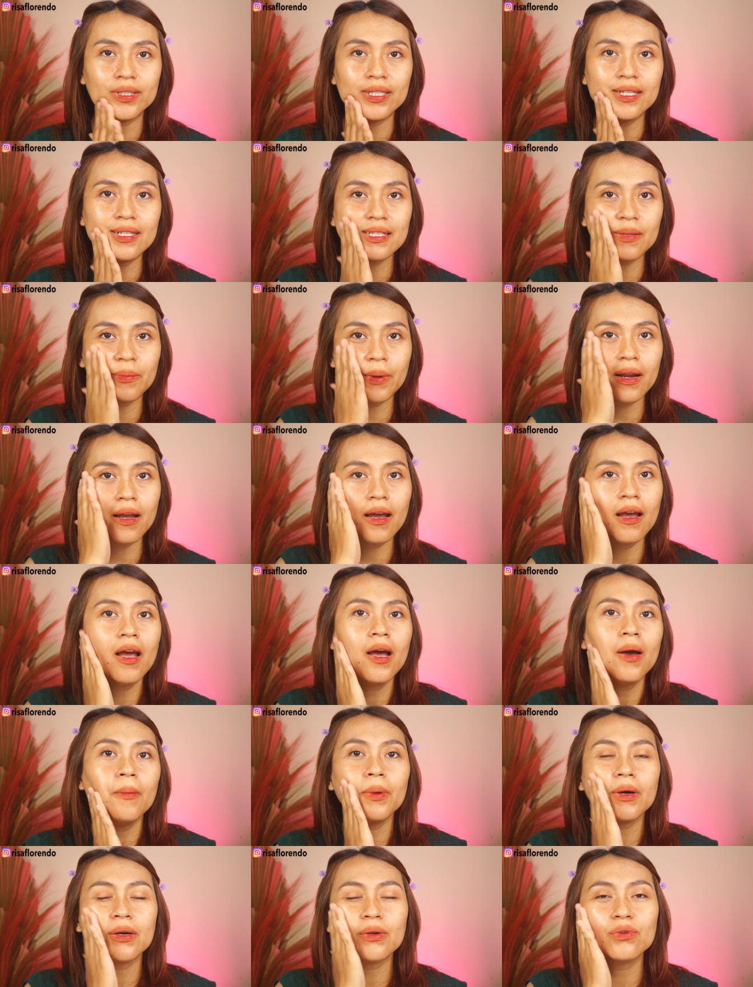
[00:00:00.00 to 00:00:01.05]
Jadi sebenarnya
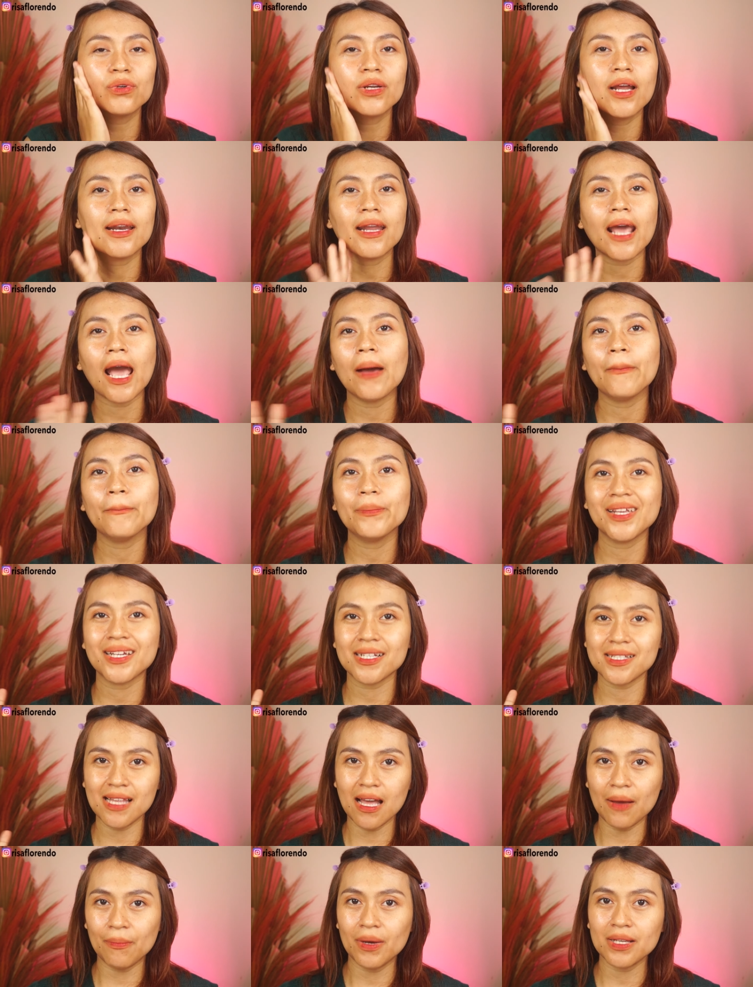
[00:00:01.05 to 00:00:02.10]
penggunaannya hampir
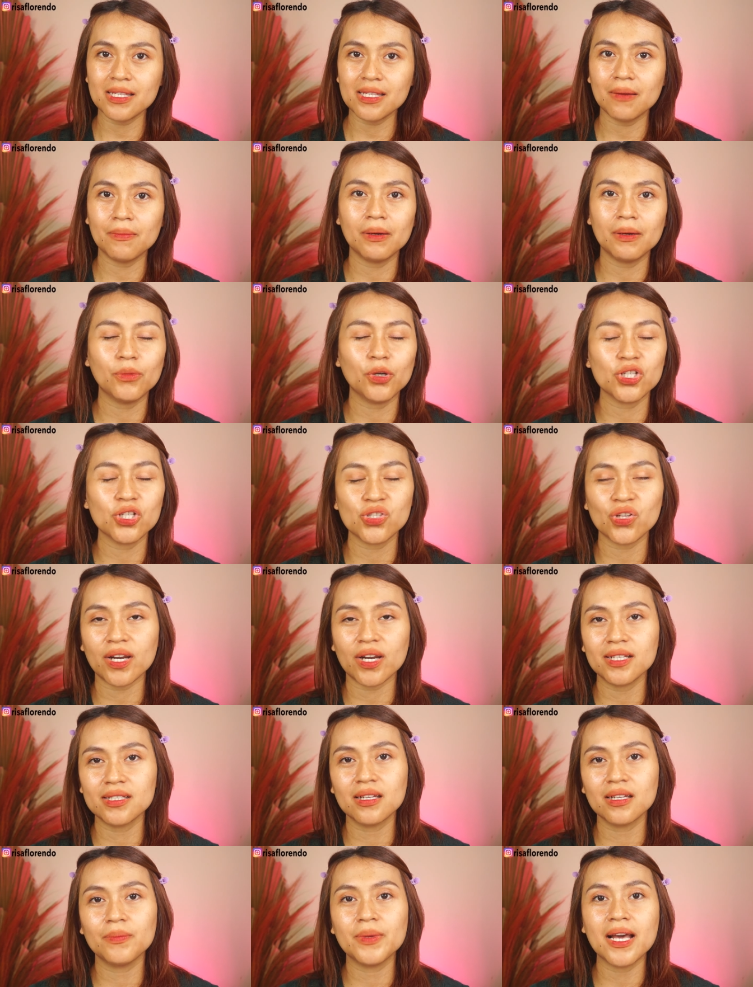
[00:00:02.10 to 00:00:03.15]
sama sama
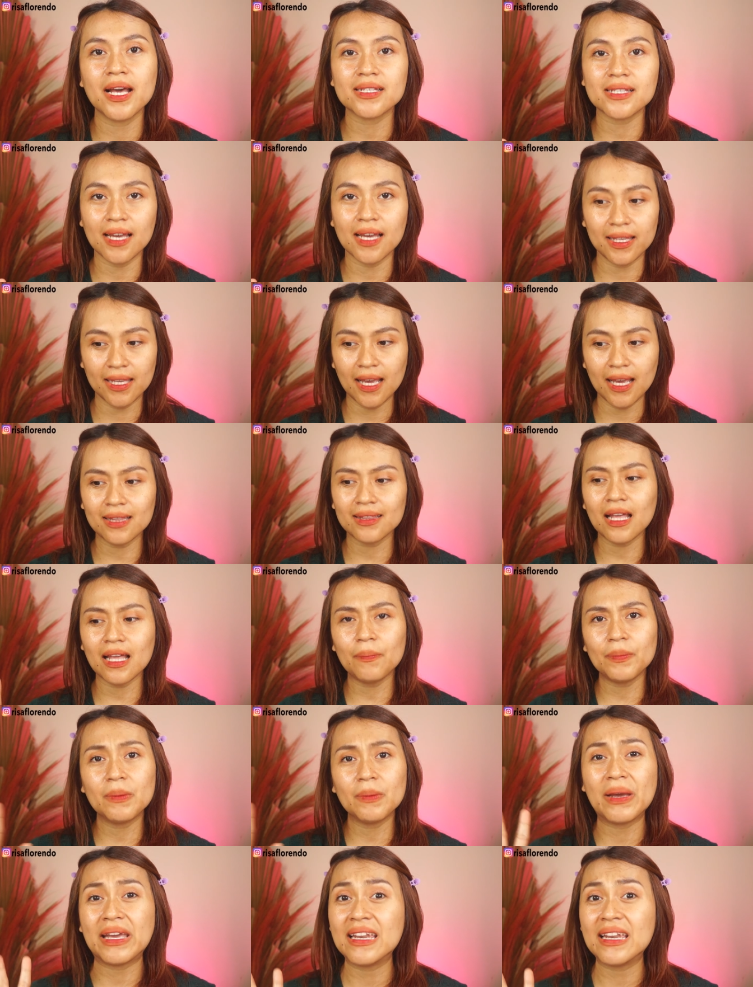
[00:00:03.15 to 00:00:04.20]
moisturizer biasanya,
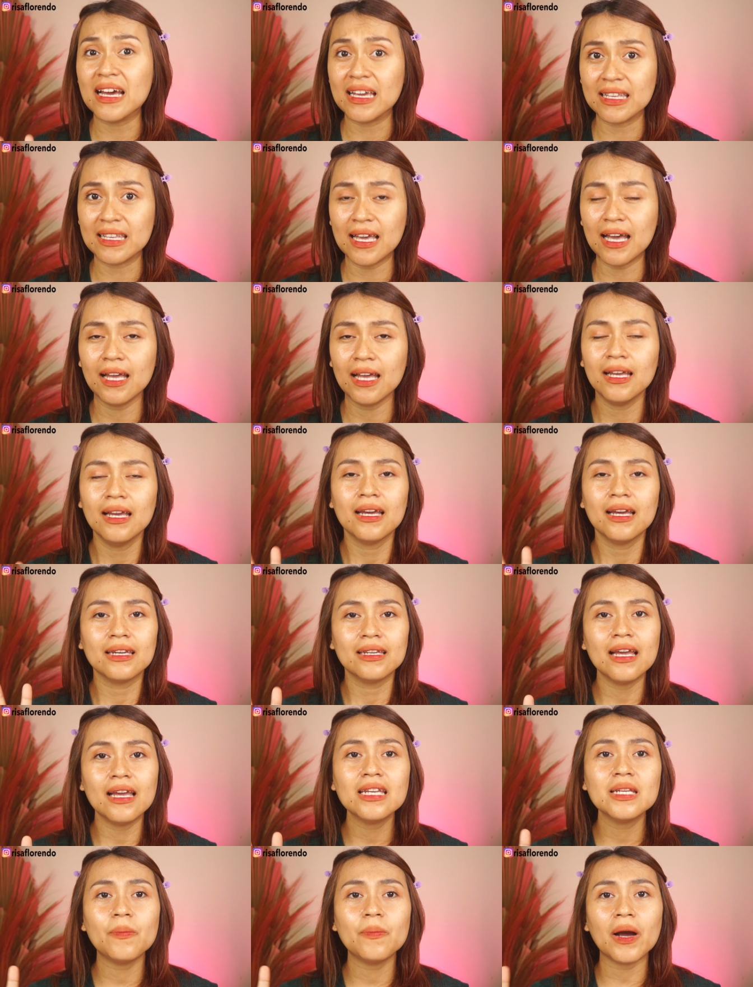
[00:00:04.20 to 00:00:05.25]
tapi bedanya
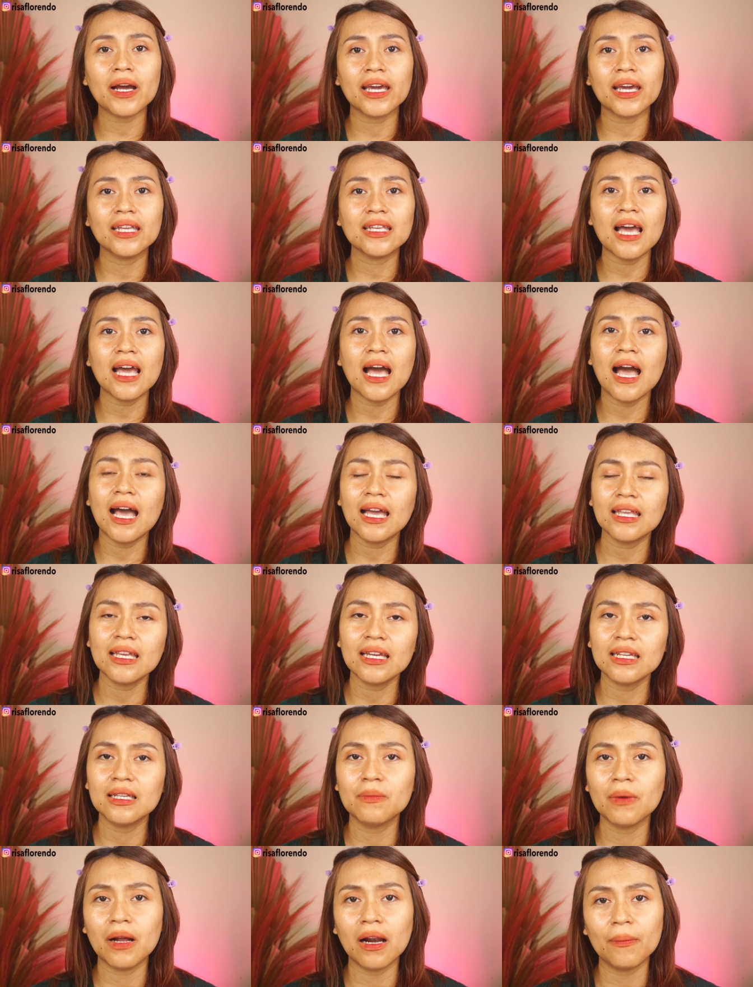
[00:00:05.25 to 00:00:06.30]
dia dipakainya hanya
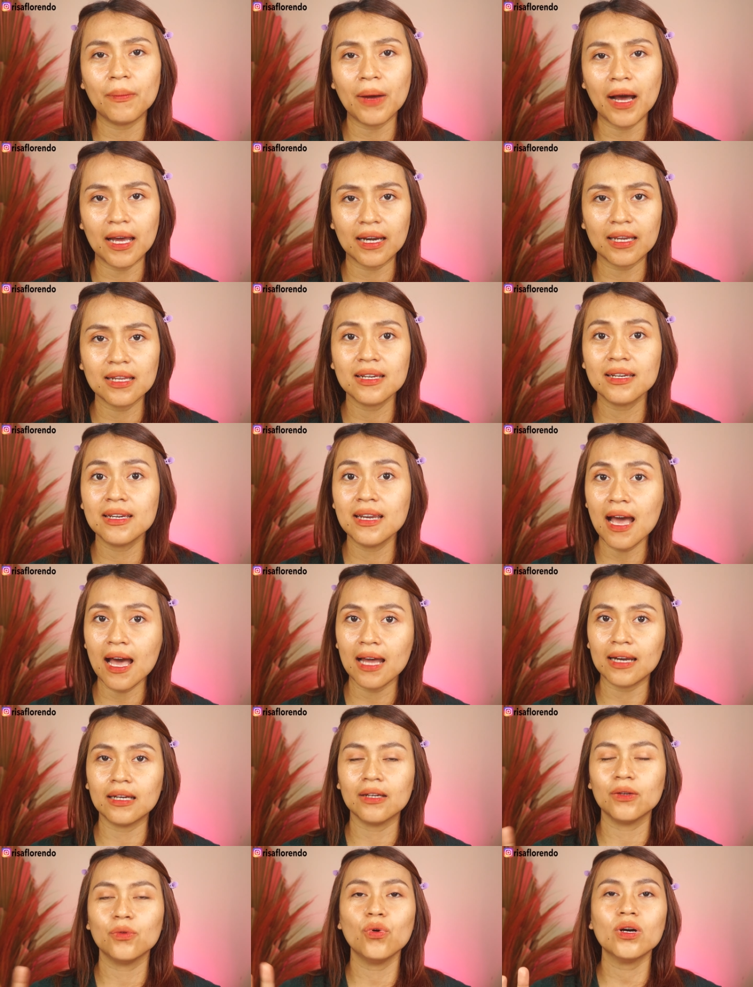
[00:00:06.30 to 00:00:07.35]
di malam hari
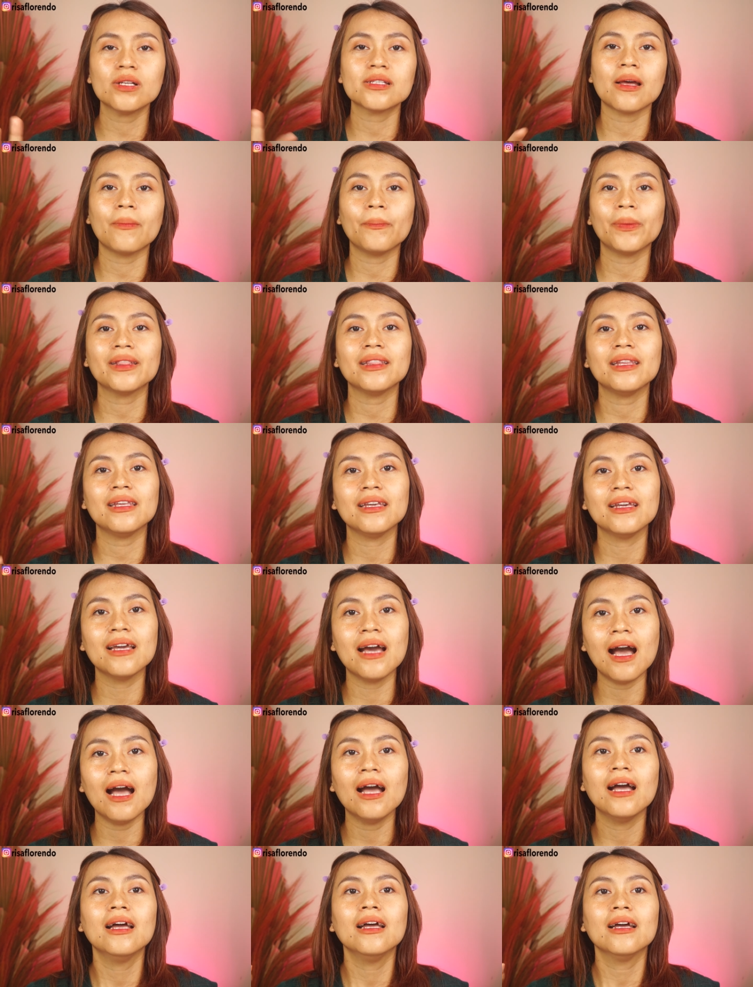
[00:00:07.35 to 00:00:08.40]
dan 2 sampai
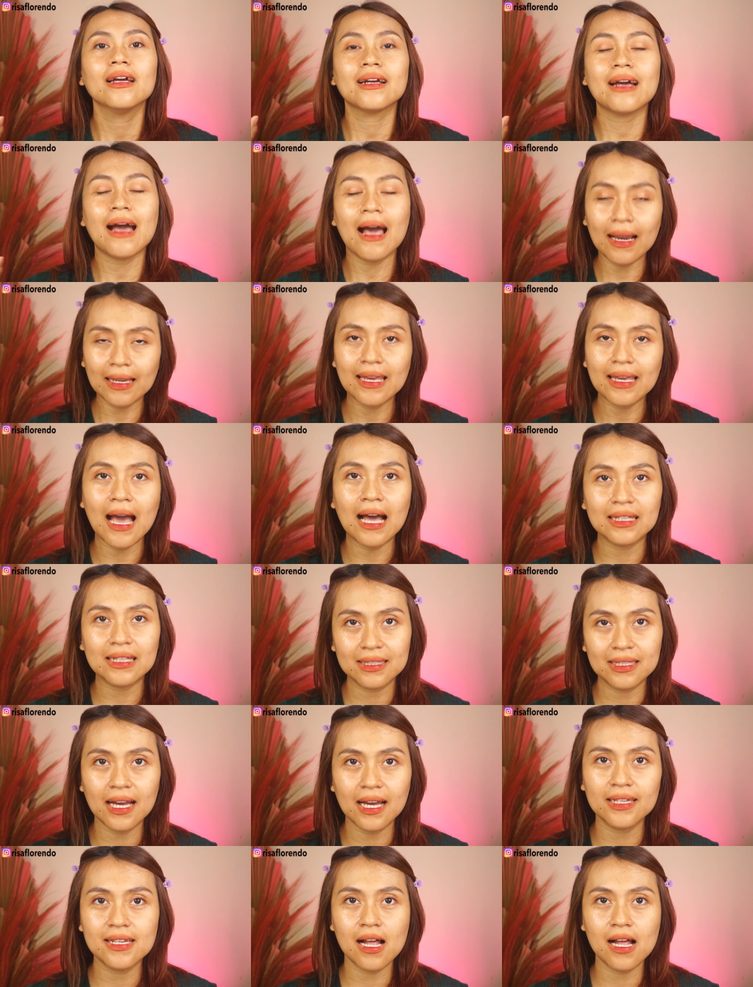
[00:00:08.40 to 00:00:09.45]
3 kali
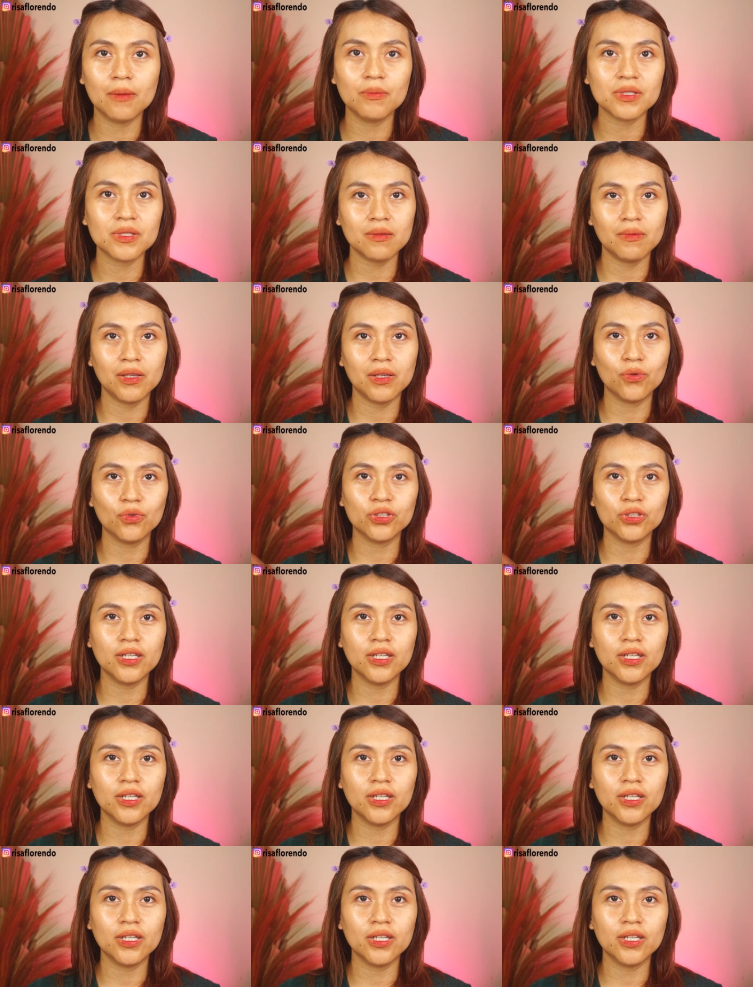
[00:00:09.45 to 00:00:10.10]
aja dalam seminggu.